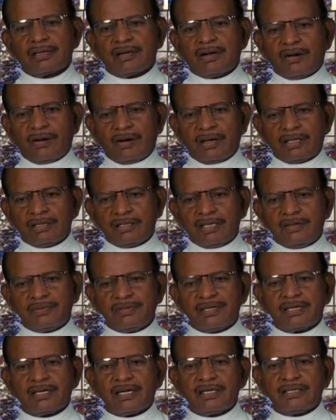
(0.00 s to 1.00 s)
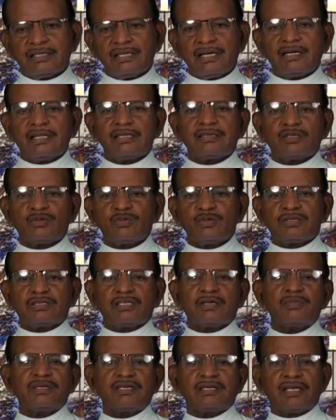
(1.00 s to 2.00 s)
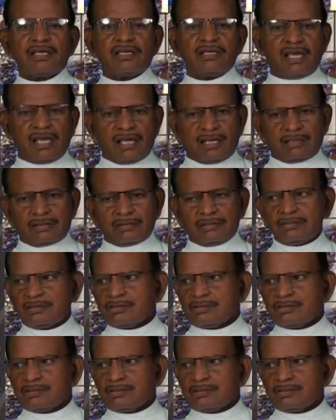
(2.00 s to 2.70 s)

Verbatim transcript: காலதேவன் கட்டியணைத்து முத்தமிட்ட ஏர்